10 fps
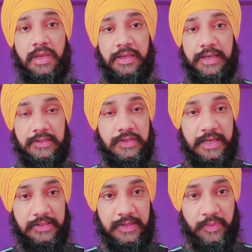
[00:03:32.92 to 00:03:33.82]
कि
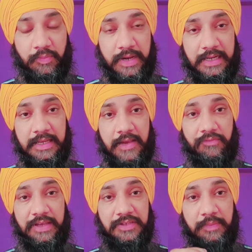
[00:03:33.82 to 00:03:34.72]
जैसी बीमारी है
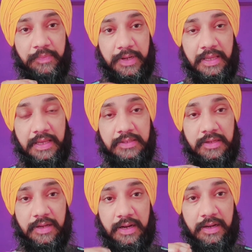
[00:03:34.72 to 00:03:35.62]
वैसे परहेज
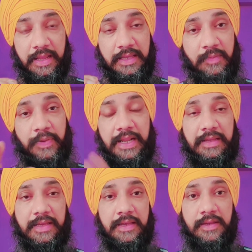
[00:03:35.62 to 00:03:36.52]
करने ही
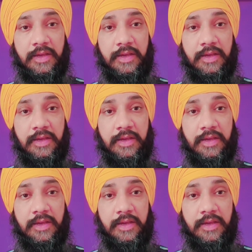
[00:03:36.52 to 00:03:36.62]
पड़ेंगे